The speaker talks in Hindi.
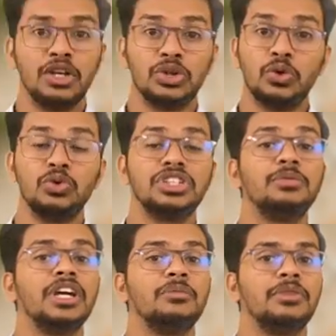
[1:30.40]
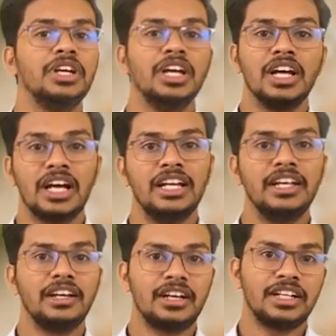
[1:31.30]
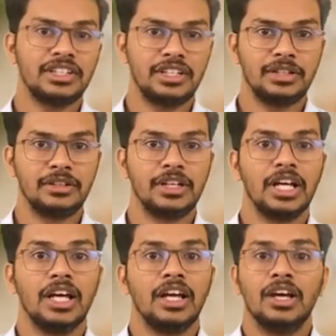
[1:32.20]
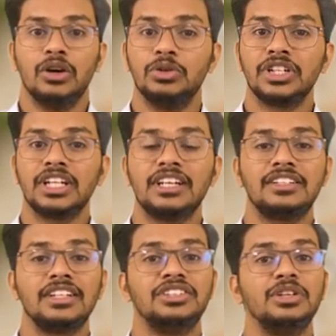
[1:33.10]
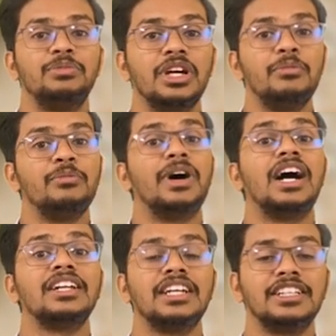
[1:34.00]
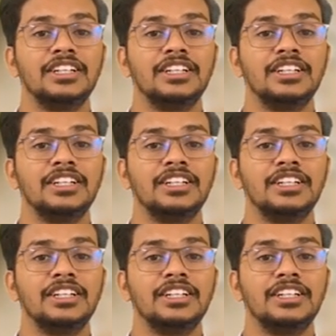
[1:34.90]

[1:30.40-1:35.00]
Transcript: तो उसे भी हमें खाली करना चाहिए उसी के साथ साथ जब भी हम बाहर जाते